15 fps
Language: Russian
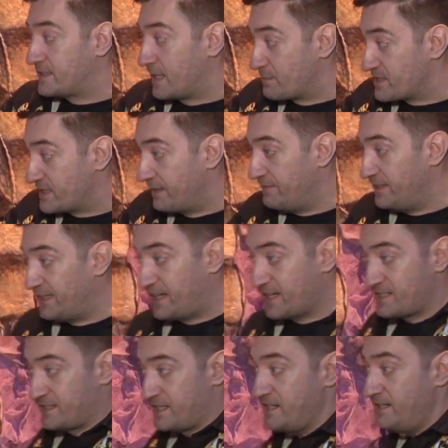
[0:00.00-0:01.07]
Там ставили
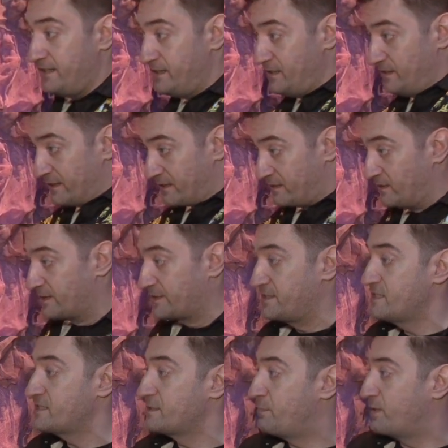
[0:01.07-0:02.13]
костры, и
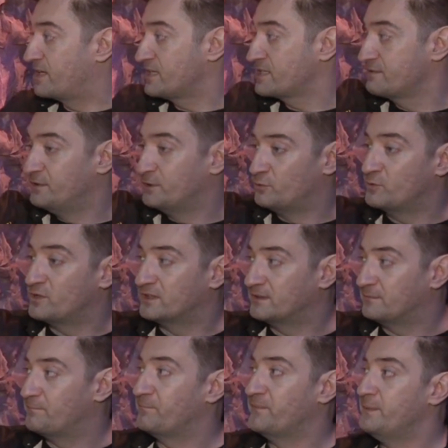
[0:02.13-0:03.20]
артисты показывали
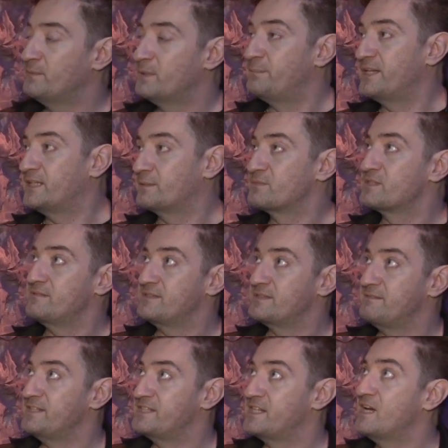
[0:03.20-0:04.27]
кукол именно при этом
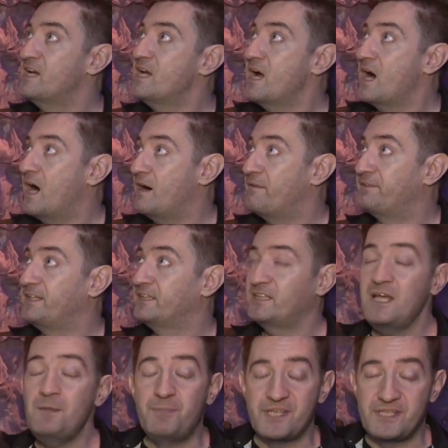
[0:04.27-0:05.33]
свете. А в
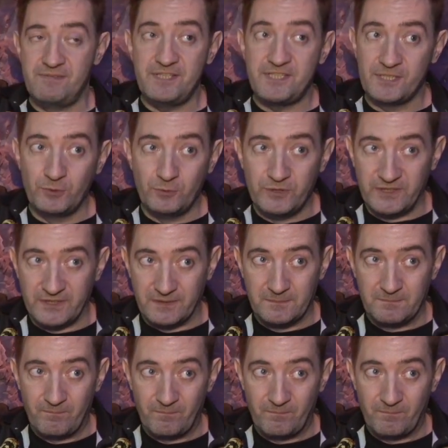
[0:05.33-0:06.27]
Китае при свете луны.